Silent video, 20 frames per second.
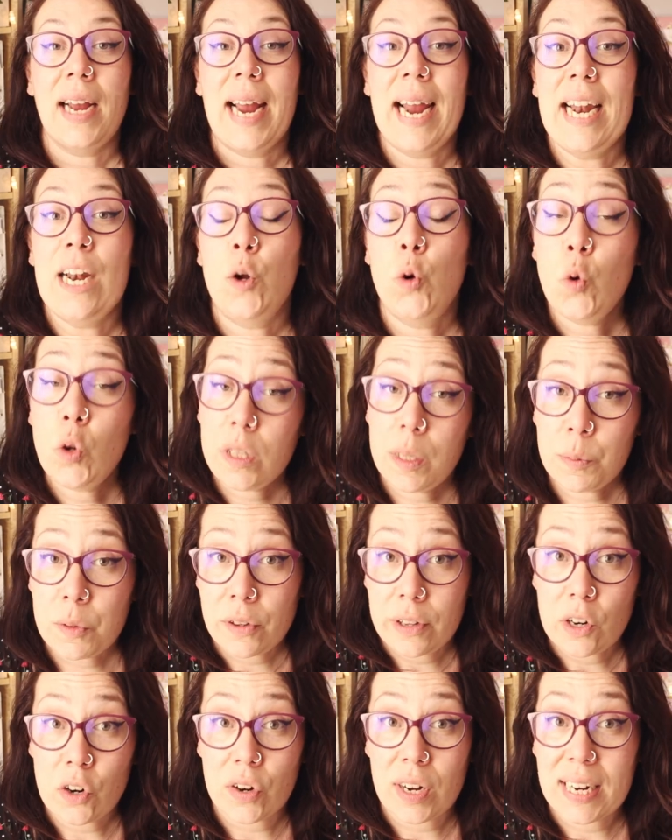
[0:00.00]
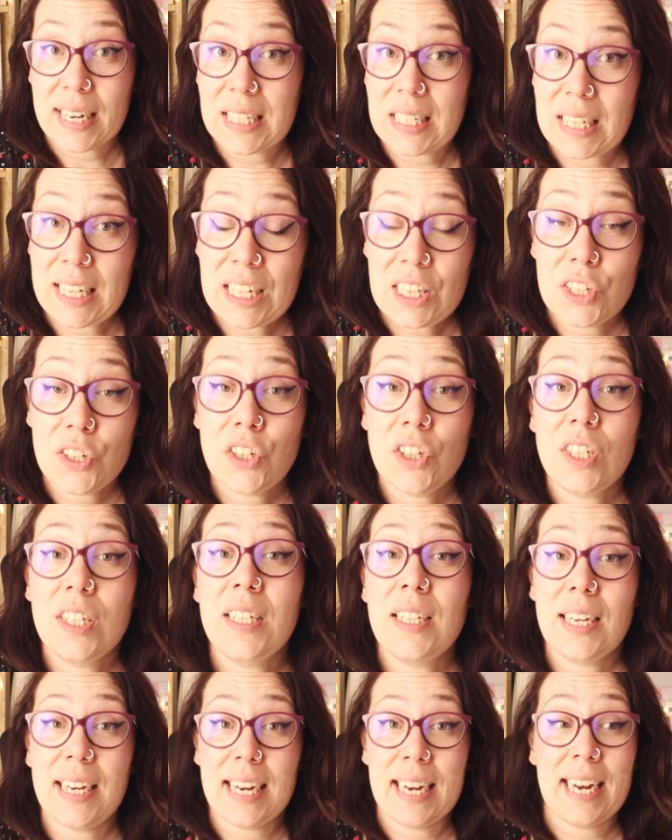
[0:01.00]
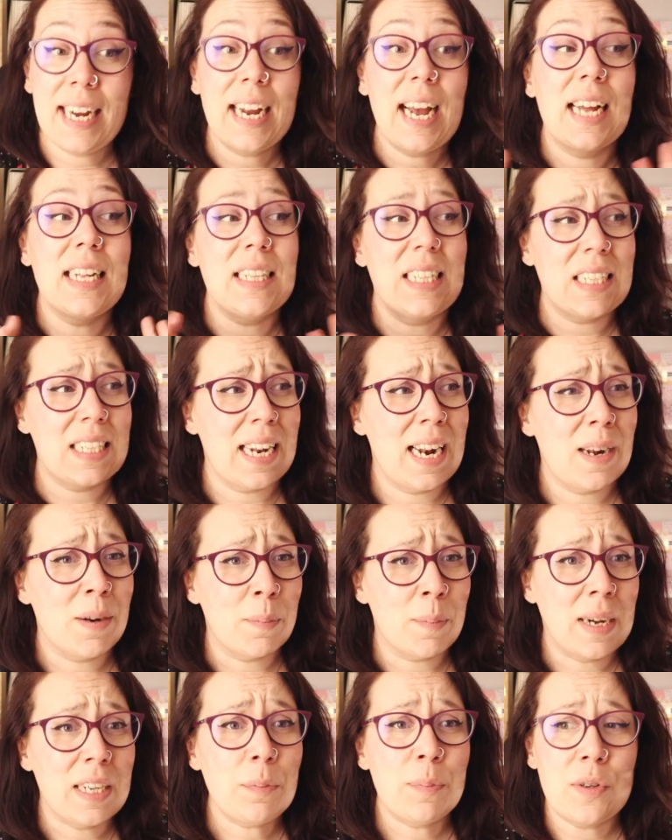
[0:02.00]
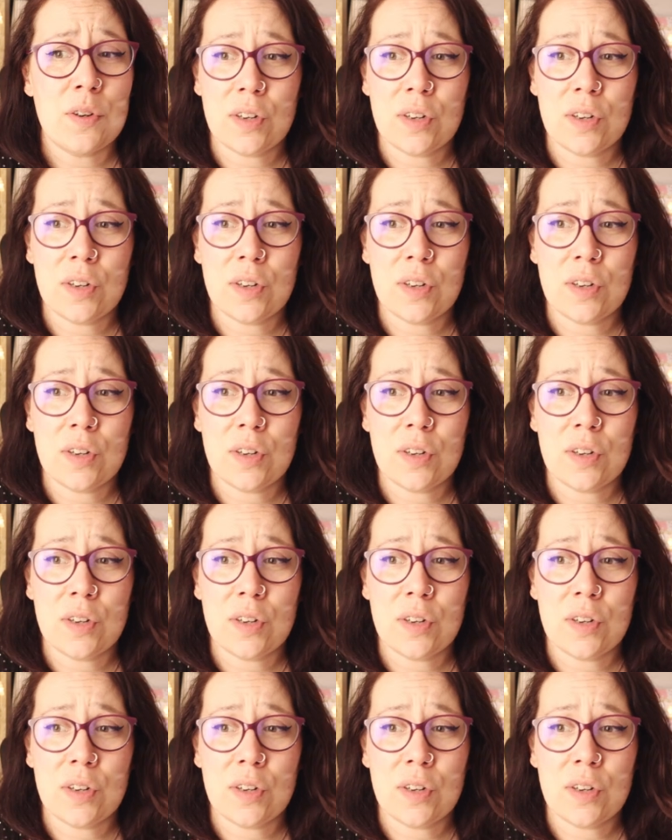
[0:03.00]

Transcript: El último de los requisitos, y antes eran más,